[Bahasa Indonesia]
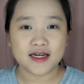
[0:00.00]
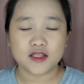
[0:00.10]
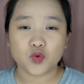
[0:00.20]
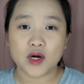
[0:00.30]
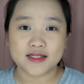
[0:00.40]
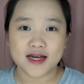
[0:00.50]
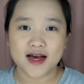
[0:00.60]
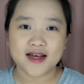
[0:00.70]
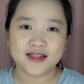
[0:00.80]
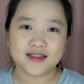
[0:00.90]
itu
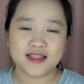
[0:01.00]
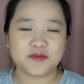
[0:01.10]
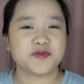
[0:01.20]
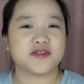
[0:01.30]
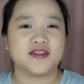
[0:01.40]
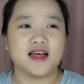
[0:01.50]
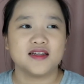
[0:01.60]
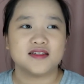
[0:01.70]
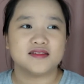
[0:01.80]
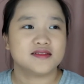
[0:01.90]
aja tips
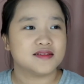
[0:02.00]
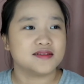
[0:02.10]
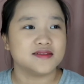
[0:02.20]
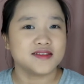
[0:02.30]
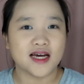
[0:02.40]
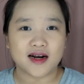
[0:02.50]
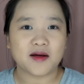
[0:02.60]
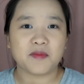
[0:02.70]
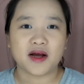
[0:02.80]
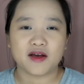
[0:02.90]
dan cara
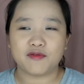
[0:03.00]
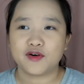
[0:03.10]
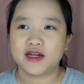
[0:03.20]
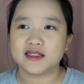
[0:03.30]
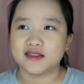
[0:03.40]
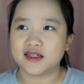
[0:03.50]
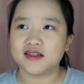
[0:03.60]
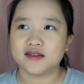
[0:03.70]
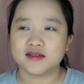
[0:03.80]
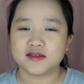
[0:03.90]
make
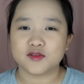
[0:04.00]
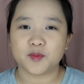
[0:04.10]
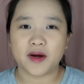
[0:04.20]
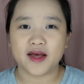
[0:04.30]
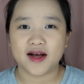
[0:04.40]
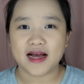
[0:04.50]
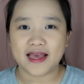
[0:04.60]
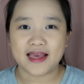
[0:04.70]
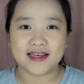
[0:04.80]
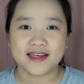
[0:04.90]
foundation supaya nggak
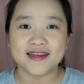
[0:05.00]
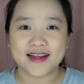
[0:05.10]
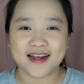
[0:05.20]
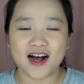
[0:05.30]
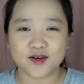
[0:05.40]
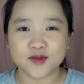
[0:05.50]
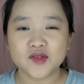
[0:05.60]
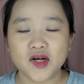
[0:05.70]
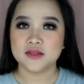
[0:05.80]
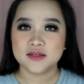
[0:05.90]
keki dari aku
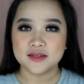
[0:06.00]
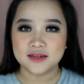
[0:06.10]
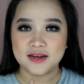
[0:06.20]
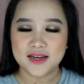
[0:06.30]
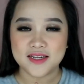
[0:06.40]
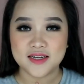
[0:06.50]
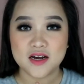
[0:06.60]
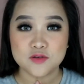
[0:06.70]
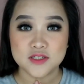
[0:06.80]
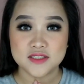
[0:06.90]
dan ini
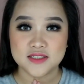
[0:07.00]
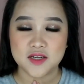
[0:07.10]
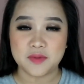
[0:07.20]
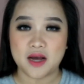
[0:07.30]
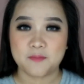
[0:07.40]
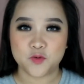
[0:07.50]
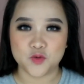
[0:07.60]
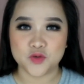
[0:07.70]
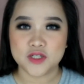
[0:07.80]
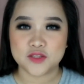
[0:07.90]
aku udah selesaiin
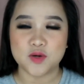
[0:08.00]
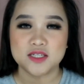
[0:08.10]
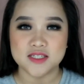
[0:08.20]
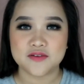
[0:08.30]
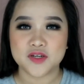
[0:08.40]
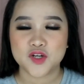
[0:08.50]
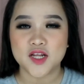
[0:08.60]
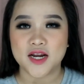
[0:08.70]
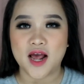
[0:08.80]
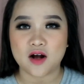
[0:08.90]
makeupku itu aja video
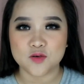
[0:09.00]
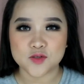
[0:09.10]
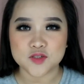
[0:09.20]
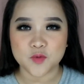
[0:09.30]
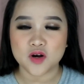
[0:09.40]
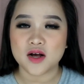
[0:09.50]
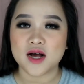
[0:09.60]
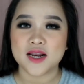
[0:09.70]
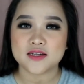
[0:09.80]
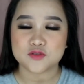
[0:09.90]
dari aku semoga
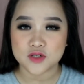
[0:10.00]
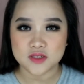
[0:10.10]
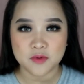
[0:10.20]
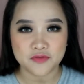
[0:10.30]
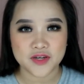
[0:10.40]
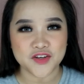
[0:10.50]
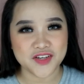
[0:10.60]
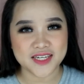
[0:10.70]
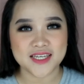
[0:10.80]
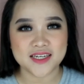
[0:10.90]
kalian suka sama video
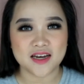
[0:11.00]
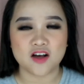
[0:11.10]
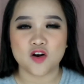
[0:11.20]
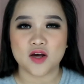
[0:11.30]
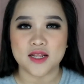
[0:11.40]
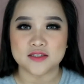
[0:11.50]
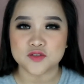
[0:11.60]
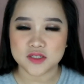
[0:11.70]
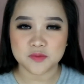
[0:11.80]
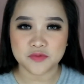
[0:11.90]
ini dan kalau kalian
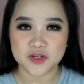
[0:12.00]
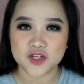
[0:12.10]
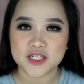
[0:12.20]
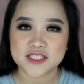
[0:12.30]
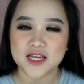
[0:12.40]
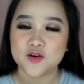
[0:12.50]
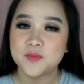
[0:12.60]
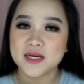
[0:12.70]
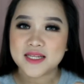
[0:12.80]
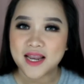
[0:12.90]
suka sama video ini jangan
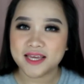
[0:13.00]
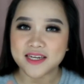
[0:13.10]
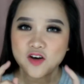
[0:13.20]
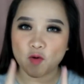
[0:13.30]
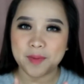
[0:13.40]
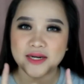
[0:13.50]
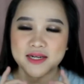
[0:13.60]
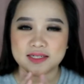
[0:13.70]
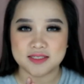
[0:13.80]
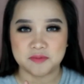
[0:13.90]
lupa di like di komen
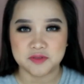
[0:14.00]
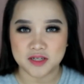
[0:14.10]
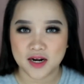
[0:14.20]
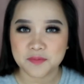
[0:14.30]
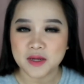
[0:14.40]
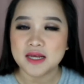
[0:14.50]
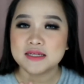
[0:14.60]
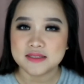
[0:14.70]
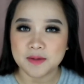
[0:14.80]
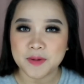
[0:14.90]
dan di subscribe
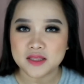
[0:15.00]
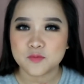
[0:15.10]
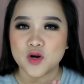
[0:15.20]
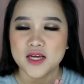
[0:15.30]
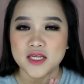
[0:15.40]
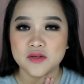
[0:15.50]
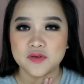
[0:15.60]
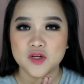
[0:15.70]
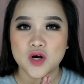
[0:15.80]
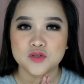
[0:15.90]
sampai ketemu lagi di
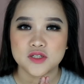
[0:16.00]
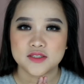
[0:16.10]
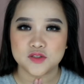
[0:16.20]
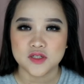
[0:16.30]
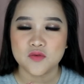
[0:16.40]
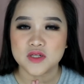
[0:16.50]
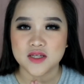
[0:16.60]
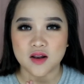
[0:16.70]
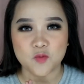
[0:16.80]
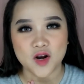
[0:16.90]
video aku selanjutnya
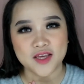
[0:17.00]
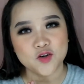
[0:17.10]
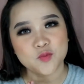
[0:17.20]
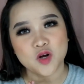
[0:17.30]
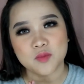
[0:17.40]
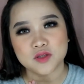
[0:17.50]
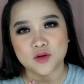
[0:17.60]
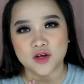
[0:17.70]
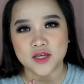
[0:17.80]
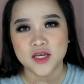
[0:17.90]
wassalamualaikum
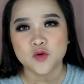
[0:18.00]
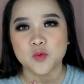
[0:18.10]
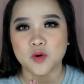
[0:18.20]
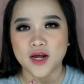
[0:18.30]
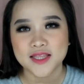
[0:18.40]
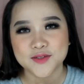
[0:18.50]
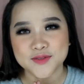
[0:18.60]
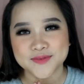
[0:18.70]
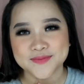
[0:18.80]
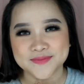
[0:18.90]
warahmatullahi wabarakatuh